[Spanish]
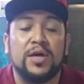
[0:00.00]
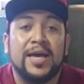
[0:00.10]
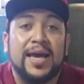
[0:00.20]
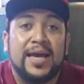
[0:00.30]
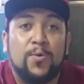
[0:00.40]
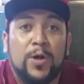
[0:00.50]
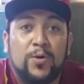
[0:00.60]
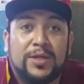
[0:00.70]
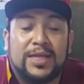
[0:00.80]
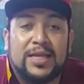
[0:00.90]
Marino y
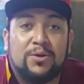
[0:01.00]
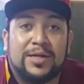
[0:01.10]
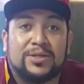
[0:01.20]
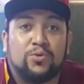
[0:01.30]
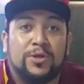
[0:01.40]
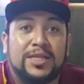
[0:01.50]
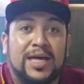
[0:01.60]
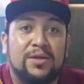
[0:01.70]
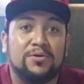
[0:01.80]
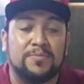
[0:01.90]
bueno, he tenido
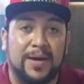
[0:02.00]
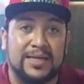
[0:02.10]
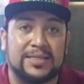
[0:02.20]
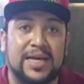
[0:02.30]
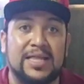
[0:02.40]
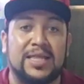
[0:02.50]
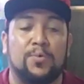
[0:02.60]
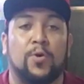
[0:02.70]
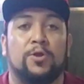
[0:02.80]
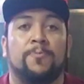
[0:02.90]
resultados
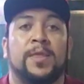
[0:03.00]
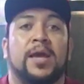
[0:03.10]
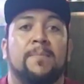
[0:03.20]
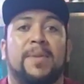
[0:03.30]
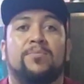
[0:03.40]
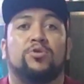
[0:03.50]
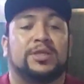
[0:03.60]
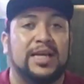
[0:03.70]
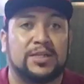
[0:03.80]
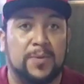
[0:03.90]
bastante buenos.
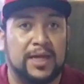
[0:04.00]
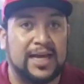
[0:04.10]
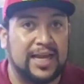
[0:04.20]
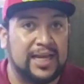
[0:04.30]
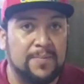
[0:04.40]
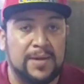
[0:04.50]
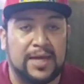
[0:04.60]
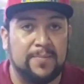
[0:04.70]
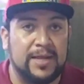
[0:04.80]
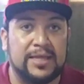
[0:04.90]
Vamos a explicar
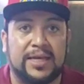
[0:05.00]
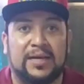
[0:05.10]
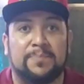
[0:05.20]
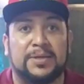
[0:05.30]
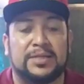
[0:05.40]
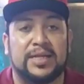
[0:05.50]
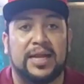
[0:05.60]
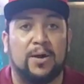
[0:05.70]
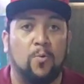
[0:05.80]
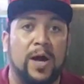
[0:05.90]
químicamente qué pasa en
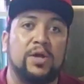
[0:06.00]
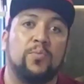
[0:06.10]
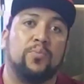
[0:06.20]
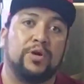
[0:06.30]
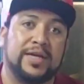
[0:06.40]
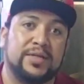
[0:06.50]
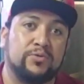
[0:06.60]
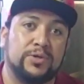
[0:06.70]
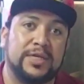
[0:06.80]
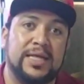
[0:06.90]
el acuario, por qué
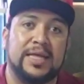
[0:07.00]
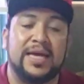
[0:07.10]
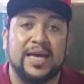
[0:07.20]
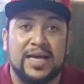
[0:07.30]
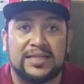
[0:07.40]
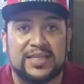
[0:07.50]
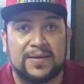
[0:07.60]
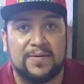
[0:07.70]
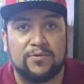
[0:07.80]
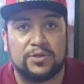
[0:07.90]
sucede, si
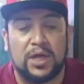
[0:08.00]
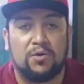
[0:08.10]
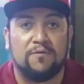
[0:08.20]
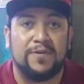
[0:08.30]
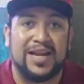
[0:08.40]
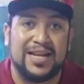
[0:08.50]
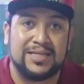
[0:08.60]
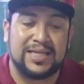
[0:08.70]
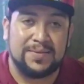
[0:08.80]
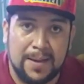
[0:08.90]
debemos de confiar en
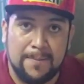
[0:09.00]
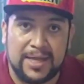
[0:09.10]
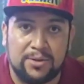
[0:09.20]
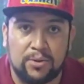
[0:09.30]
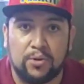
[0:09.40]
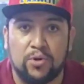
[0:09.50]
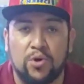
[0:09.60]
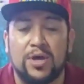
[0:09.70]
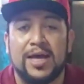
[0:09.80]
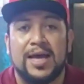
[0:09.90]
este método o
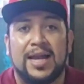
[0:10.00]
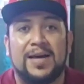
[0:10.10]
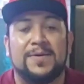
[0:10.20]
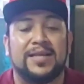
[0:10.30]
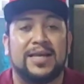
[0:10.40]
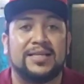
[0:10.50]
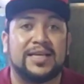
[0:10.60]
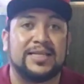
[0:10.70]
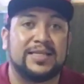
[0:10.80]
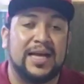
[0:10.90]
no. La verdad es
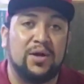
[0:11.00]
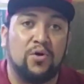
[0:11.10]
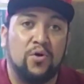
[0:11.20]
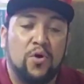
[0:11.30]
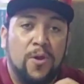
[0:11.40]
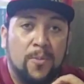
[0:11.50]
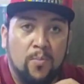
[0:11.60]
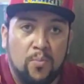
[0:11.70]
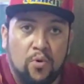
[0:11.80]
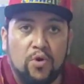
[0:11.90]
que es algo
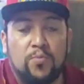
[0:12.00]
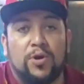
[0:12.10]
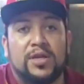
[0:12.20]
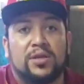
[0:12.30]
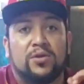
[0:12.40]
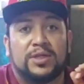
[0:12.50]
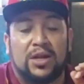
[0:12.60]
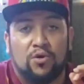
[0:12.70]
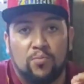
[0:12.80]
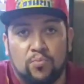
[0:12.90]
muy bonito, es
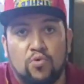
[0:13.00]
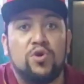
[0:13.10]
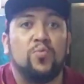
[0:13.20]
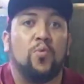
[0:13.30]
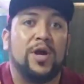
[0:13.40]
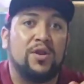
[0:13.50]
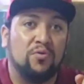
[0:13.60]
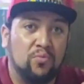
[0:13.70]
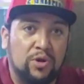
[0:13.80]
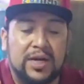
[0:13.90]
algo muy
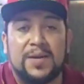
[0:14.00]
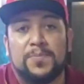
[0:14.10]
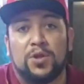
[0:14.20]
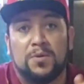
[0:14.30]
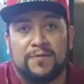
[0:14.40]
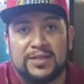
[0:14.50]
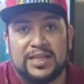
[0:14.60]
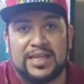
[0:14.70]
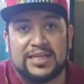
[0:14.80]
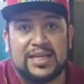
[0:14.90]
bueno, muy rápido, muy
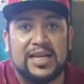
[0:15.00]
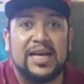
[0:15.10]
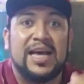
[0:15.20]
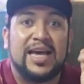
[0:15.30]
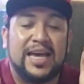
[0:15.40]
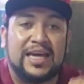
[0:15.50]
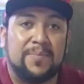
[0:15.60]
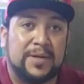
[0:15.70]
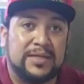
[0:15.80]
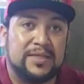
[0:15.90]
fácil de hacer y
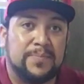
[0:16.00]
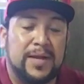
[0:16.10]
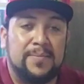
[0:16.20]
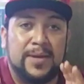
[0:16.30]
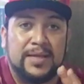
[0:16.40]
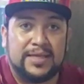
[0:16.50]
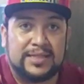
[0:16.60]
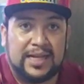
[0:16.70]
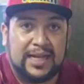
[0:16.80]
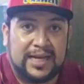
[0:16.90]
que principalmente
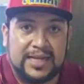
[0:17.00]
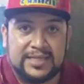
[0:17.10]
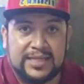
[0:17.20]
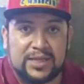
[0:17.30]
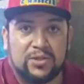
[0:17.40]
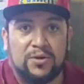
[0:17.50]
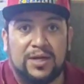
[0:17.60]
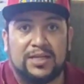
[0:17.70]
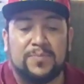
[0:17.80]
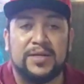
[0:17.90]
está al alcance de
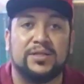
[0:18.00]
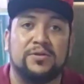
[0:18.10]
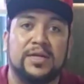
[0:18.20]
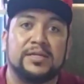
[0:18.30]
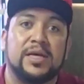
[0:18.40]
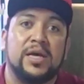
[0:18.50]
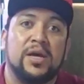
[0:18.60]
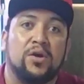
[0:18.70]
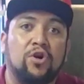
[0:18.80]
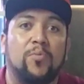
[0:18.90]
todas las personas.
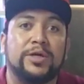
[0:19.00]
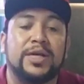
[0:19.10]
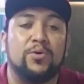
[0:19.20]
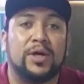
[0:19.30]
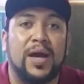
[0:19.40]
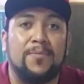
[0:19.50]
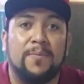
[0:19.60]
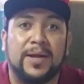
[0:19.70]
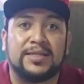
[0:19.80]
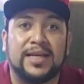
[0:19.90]
¿Cómo hacer un
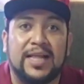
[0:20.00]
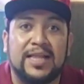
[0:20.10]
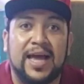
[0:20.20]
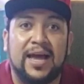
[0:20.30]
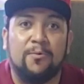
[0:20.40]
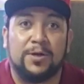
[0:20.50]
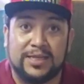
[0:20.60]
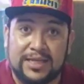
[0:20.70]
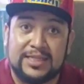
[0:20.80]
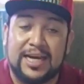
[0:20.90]
cambio parcial de agua
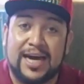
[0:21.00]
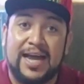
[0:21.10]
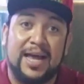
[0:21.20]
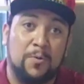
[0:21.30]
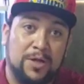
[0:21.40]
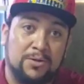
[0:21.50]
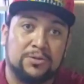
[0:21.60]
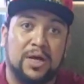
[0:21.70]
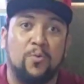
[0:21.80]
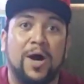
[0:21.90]
sin sacar agua de
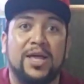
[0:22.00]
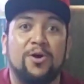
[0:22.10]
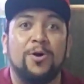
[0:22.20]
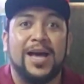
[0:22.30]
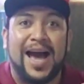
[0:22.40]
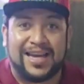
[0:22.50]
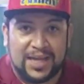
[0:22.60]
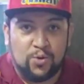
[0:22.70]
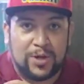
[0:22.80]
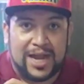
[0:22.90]
nuestro acuario?
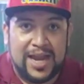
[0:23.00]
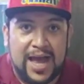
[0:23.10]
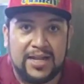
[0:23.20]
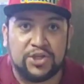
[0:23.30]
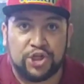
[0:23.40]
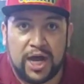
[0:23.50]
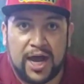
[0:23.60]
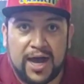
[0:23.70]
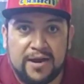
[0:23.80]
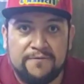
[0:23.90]
Aquí en tu canal,
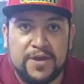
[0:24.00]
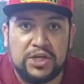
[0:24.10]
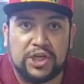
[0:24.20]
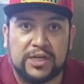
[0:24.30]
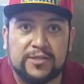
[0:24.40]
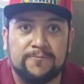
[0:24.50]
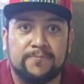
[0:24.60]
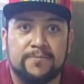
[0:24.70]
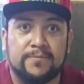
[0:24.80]
Char Fishers.